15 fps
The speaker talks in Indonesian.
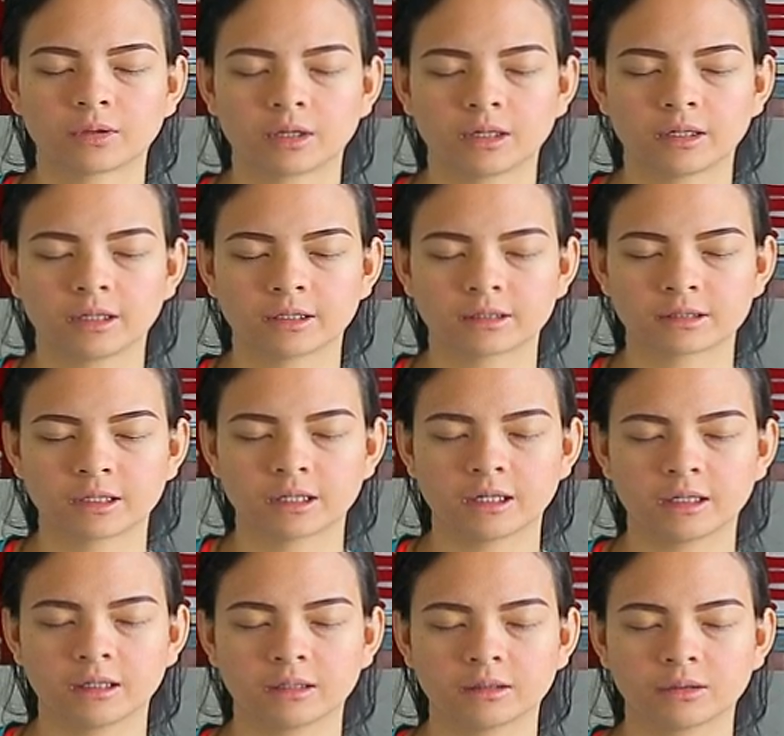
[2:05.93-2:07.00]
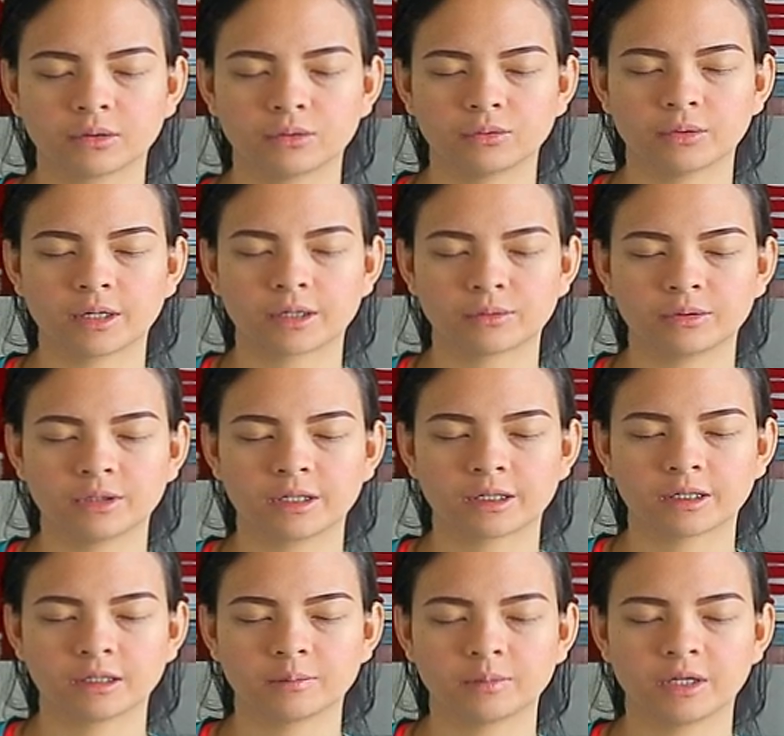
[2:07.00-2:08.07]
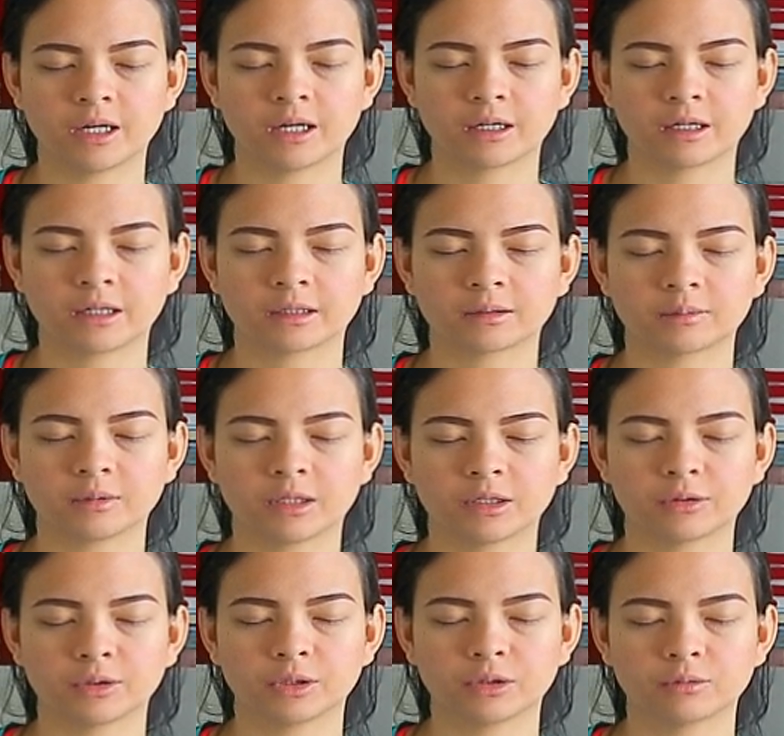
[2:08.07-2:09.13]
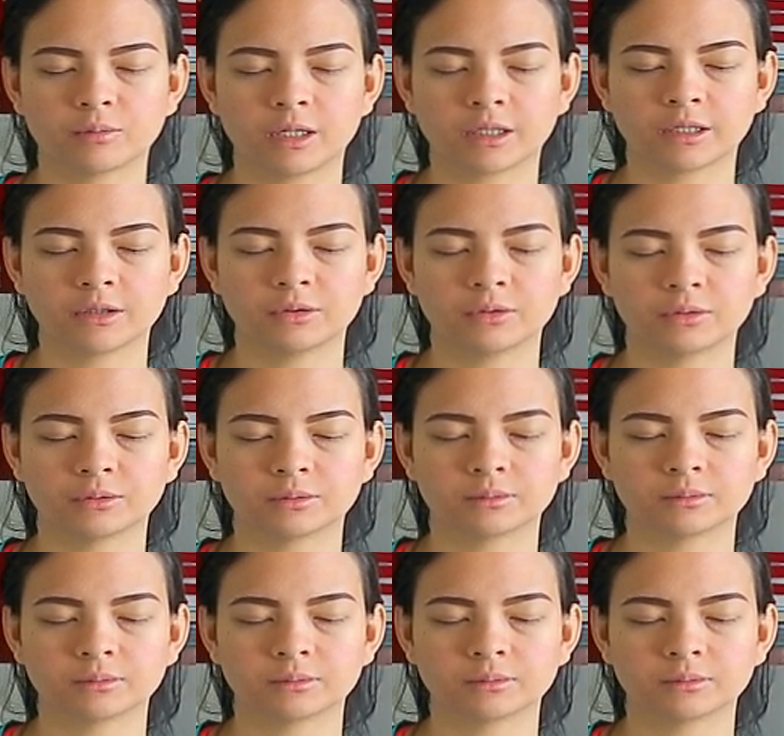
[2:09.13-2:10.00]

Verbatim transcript: Dan exhale, keluar udara lebih hangat melalui lubang hidung.